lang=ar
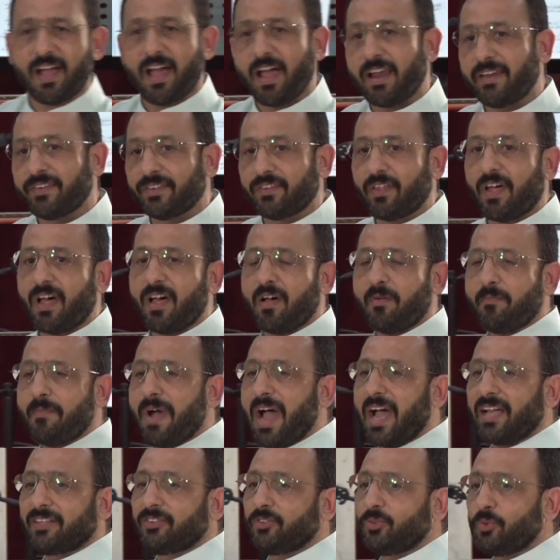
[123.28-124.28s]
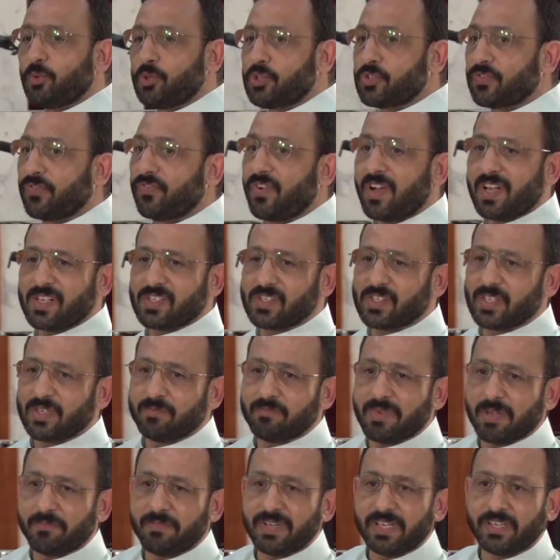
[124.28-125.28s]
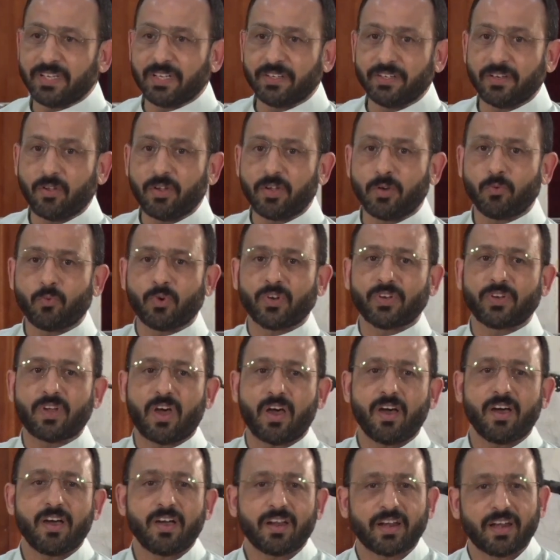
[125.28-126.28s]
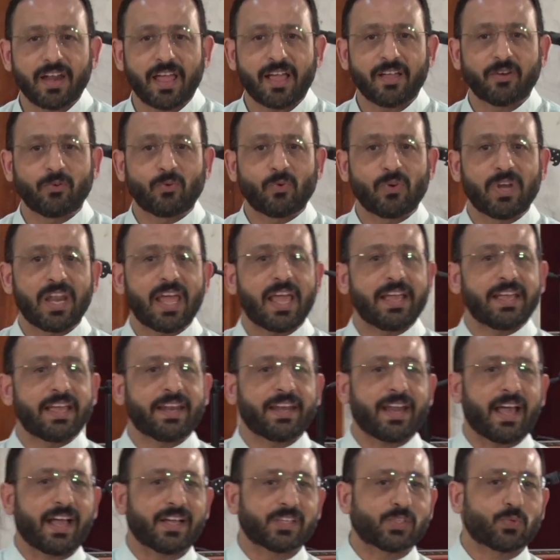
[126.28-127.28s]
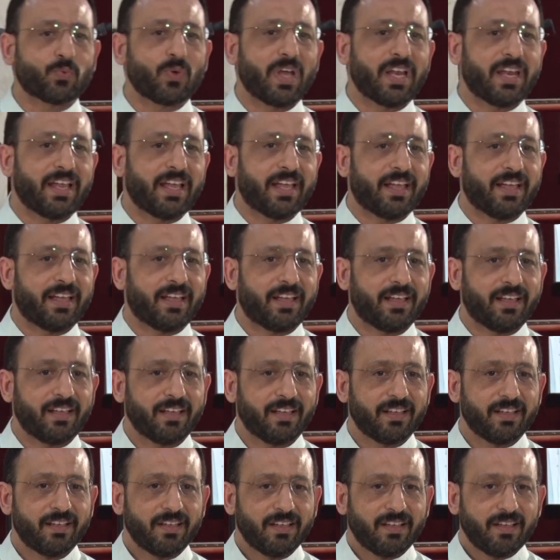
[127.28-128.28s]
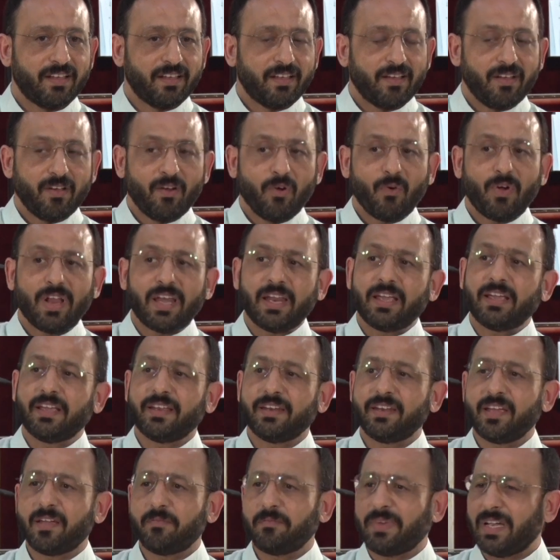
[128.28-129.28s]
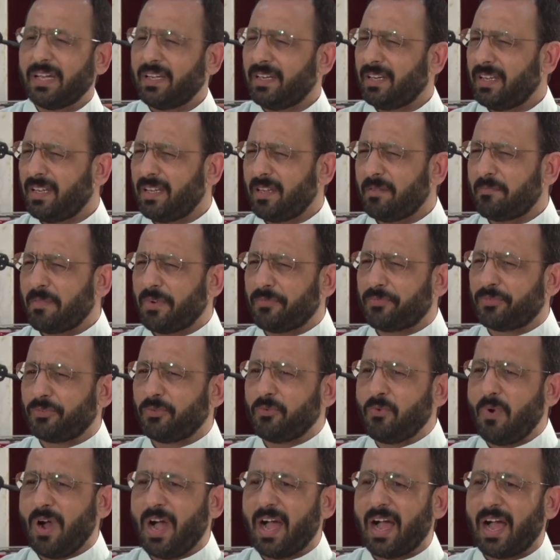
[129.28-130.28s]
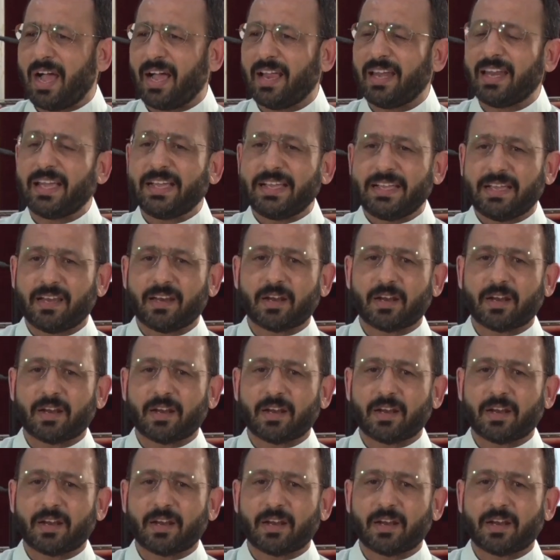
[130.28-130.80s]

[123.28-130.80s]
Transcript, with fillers: الله ما عندوش فاصل ما بين الليل والنهار لانه لا ينعس ولا ولا ينام عينيه مفتوحة علي ال